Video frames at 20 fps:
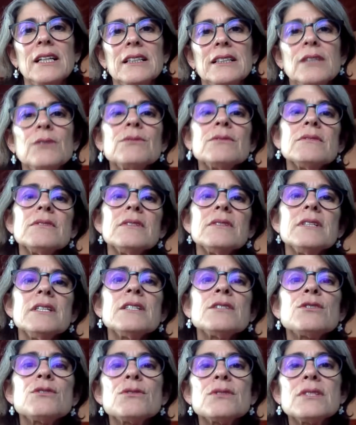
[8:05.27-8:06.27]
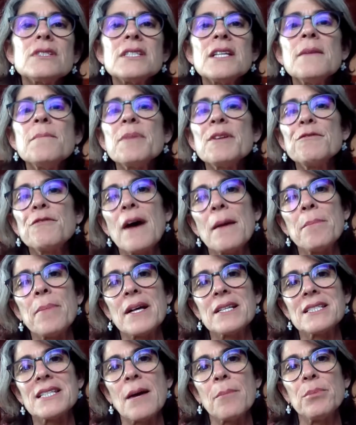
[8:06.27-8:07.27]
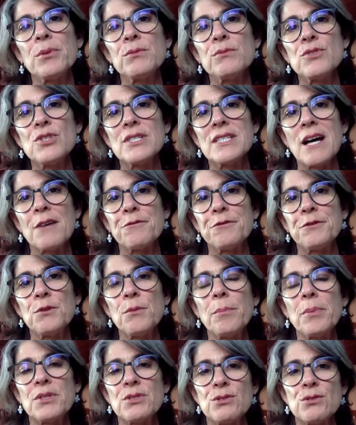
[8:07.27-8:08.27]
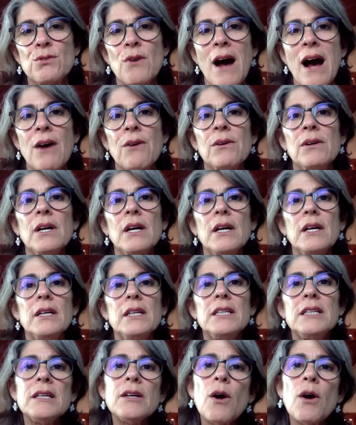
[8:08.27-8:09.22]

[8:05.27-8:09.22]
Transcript: Então, isso sempre vai passar por um desafio pessoal e,